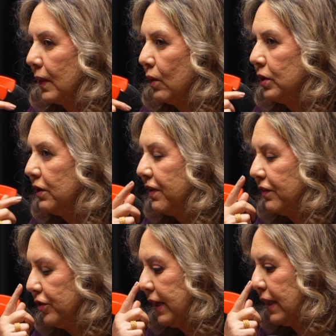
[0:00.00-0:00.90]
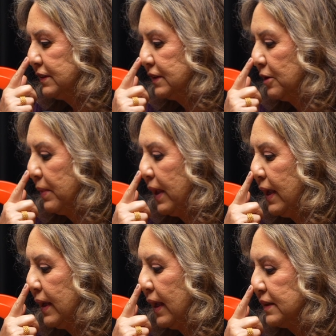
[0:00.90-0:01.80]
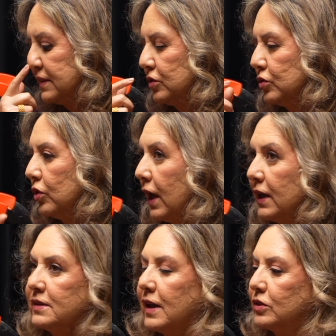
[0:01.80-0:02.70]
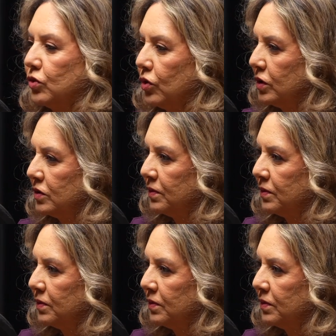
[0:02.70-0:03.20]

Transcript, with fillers: O que favorece também essas organizações,